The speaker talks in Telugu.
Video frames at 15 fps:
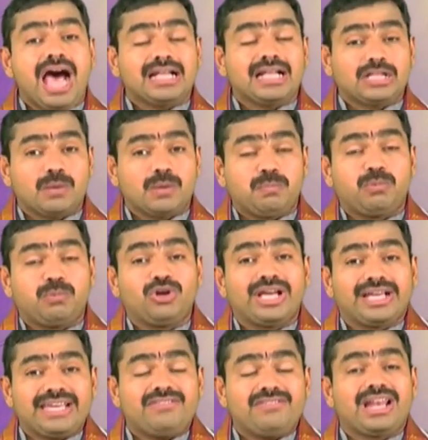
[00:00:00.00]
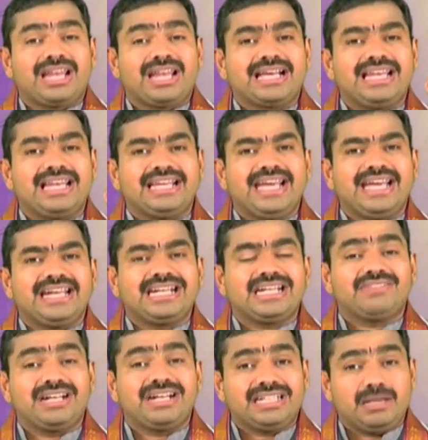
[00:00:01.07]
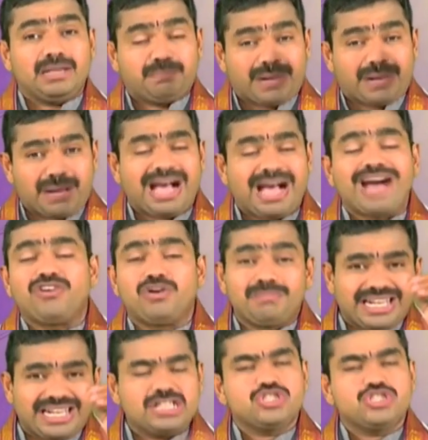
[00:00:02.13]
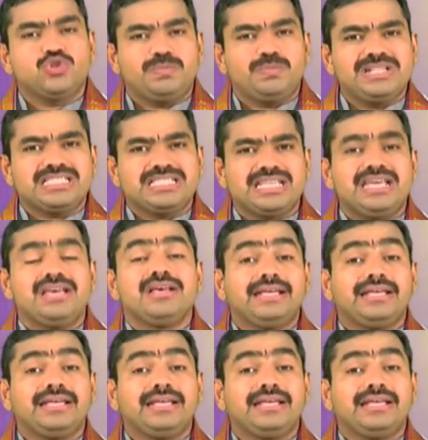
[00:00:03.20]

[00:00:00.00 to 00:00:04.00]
ఆ తప్పులకి వల్ల కలిగేటటువంటి ప్రభావం మనకి చూపించి